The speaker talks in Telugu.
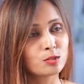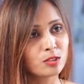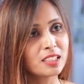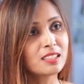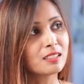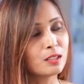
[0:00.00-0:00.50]
సో
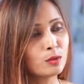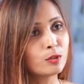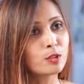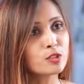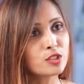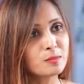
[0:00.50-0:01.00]
దట్
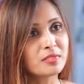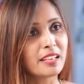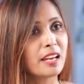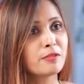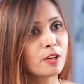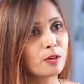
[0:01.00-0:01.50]
నువ్వు కొంచెం
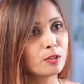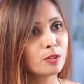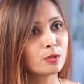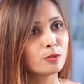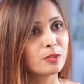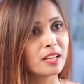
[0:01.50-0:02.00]
సేఫ్గా
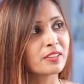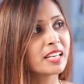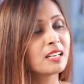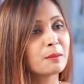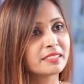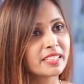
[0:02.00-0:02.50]
ఉండు
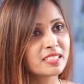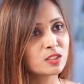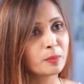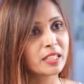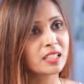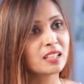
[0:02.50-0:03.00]
ఎవరైనా
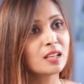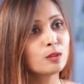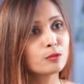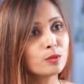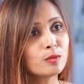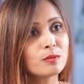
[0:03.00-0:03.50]
మెసేజెస్ పెట్టినా
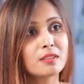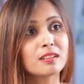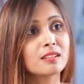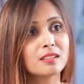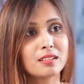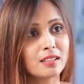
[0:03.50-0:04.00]
నువ్వు
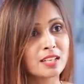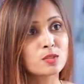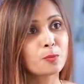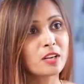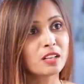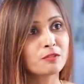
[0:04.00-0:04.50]

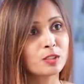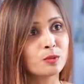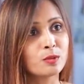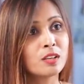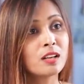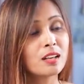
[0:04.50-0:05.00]
రెస్పాండ్
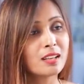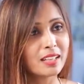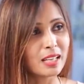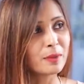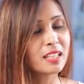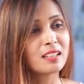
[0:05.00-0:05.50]
అవ్వకు
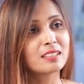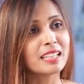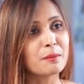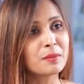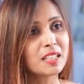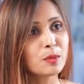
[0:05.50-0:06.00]
ఇంకా
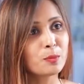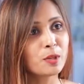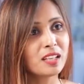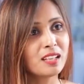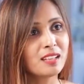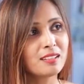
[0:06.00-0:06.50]
టెంప్ట్
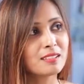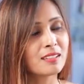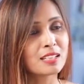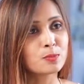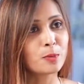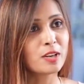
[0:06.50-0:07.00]
అయిపోయి
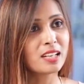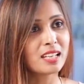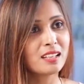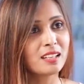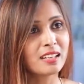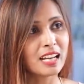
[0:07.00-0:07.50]
రెస్పాండ్
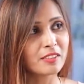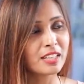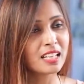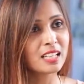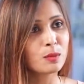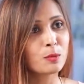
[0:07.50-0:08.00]
అయ్యి
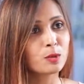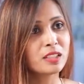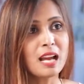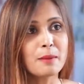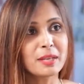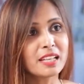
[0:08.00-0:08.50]
కలవడానికి
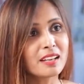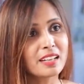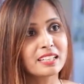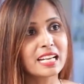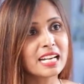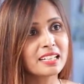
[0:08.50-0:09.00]
పోతే ఆమె ఇంకా
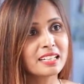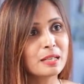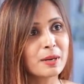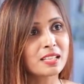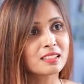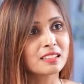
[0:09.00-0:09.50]
రెడ్ హ్యాండెడ్లీ
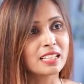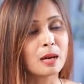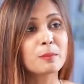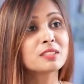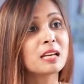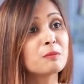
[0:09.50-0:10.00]
పడుతుంది అప్పుడు